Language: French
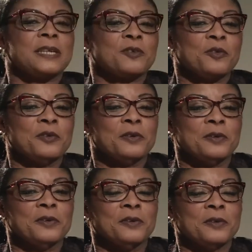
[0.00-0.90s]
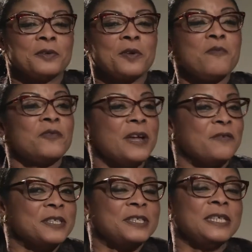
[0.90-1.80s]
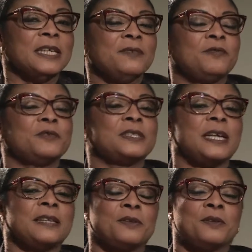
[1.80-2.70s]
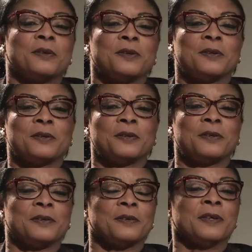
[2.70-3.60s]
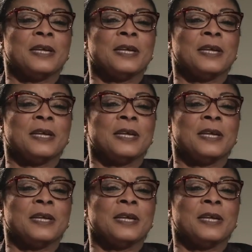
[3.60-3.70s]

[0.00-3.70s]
que, comme vous l'avez dit, vous êtes euh,